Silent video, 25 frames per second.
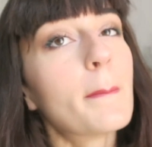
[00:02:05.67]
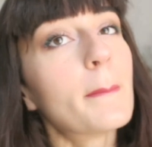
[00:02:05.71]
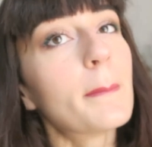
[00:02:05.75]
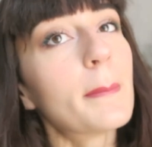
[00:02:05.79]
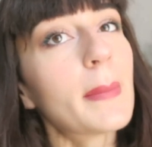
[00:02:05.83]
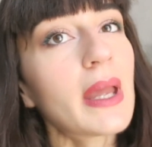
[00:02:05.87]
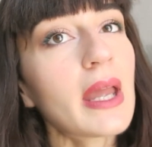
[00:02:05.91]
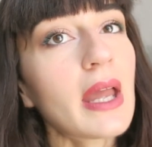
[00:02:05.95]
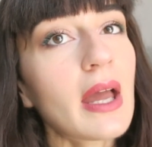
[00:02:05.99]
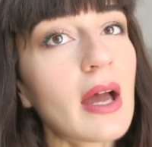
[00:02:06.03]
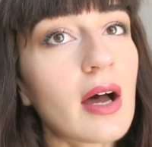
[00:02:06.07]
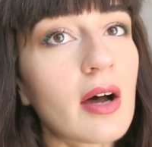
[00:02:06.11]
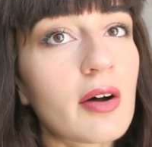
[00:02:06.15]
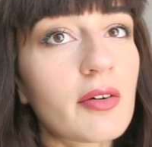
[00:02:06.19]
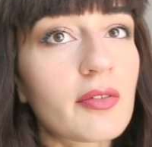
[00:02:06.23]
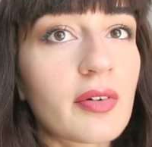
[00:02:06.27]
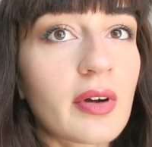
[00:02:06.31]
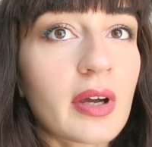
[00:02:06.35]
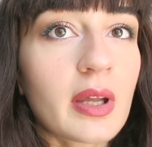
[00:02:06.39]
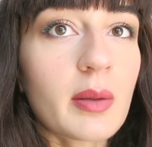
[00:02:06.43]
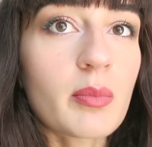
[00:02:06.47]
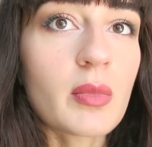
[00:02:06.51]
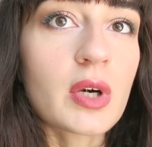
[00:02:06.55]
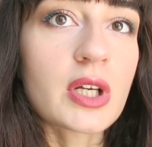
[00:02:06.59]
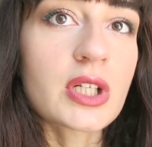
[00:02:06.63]
mais en
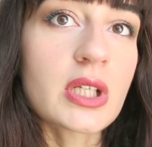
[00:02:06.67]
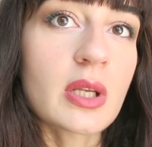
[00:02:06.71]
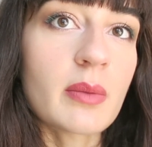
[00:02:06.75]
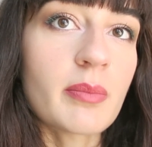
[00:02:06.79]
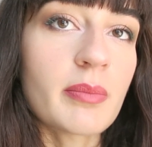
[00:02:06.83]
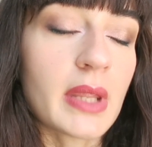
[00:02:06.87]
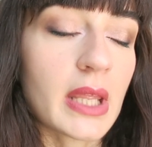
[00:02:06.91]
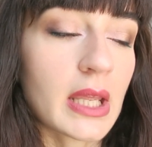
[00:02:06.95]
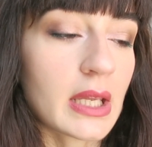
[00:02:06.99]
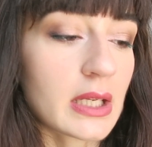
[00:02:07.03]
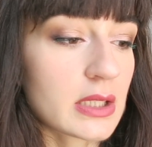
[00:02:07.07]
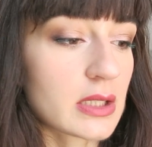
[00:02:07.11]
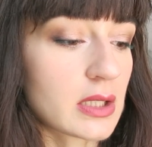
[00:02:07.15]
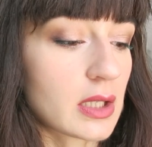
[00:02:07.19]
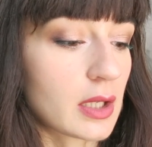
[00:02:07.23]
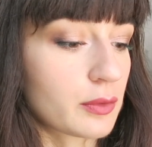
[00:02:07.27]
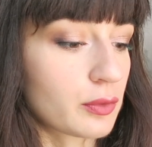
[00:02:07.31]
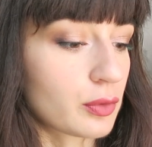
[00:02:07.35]
vrai moi j'aime bien, je